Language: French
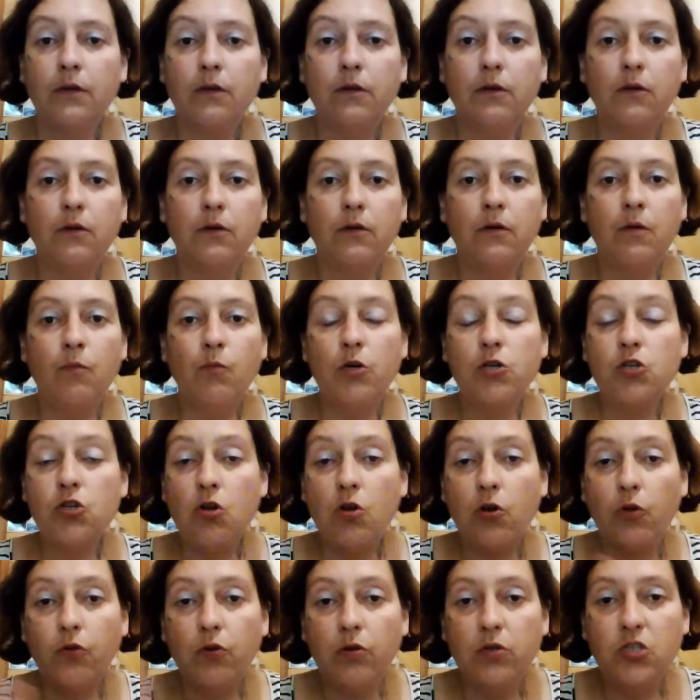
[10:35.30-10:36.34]
Euh, moi, je
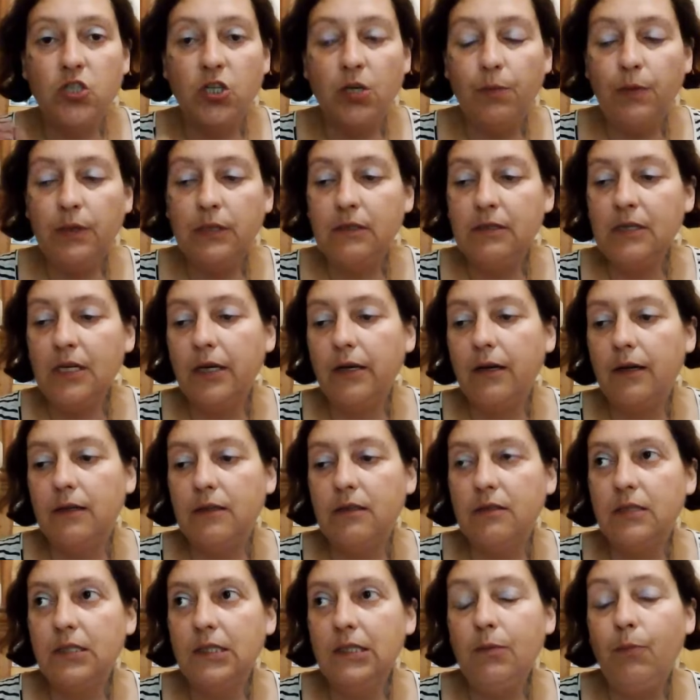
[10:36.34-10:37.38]
leur donne jamais de céréales
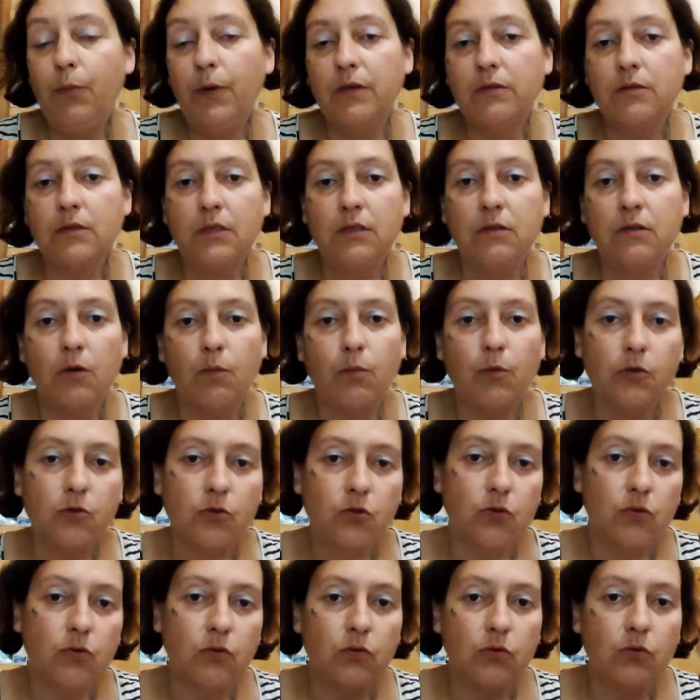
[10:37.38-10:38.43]
ici parce qu'ils en
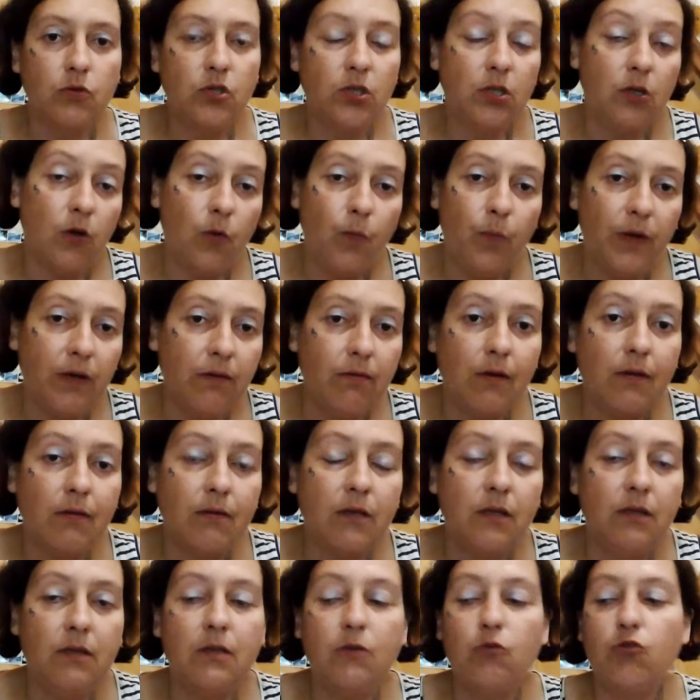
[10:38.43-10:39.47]
mangent euh, chez leur père, c'est ce
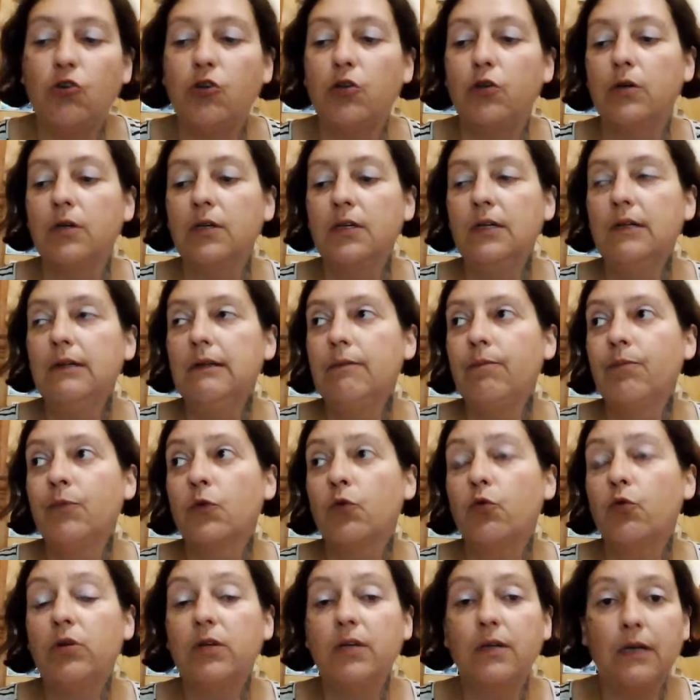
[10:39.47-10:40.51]
qu'ils déjeunent.
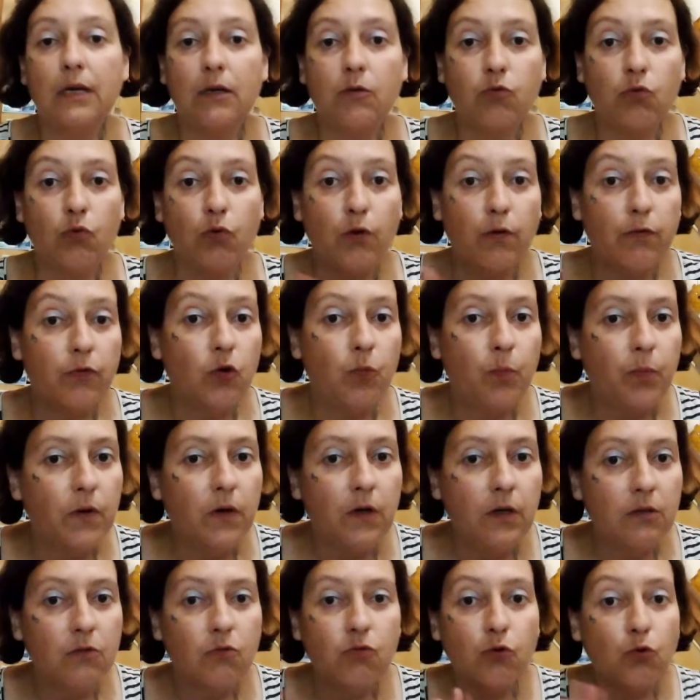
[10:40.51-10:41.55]
Donc les garçons n'en veulent
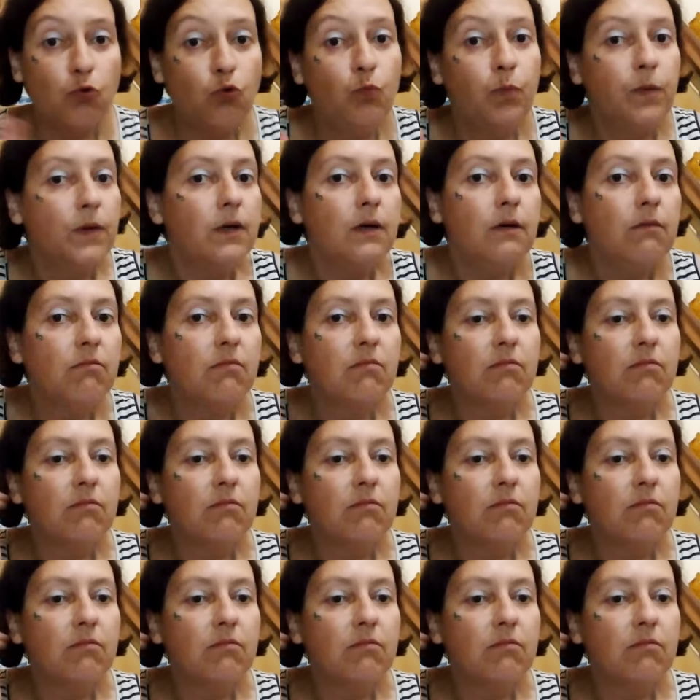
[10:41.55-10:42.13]
pas, surtout pas.